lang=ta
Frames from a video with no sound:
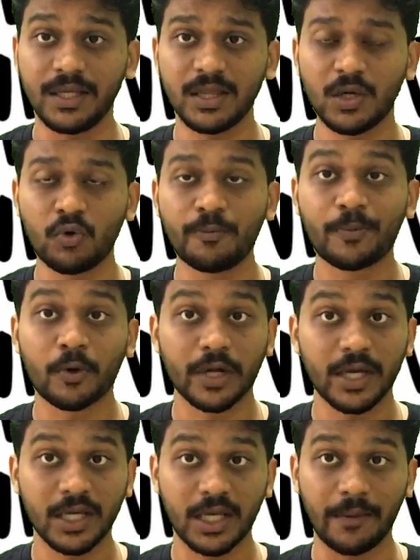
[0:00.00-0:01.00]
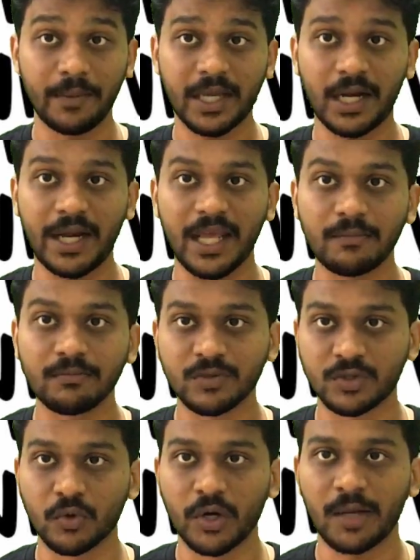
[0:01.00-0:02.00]
இந்த உப்போட கெமிக்கல் நேம்
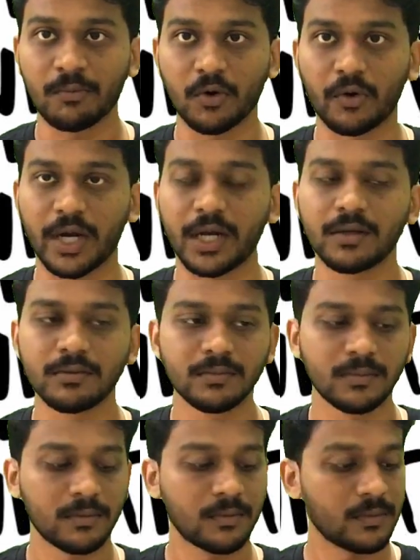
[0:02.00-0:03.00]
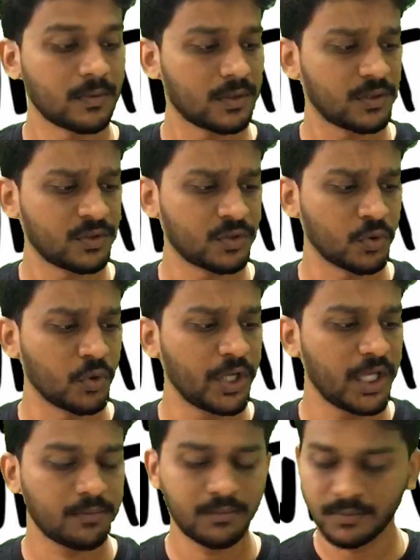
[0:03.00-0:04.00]
சோடியம் குளோரைட்
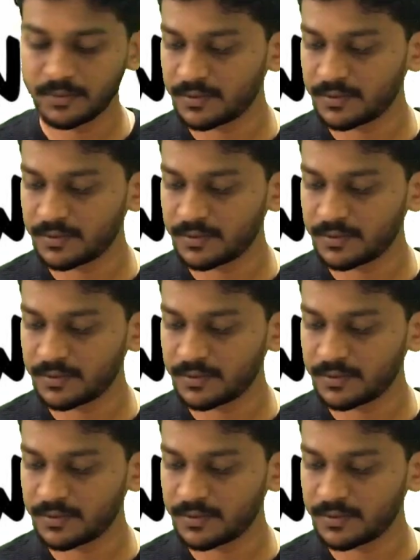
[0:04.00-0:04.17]
சோடியம்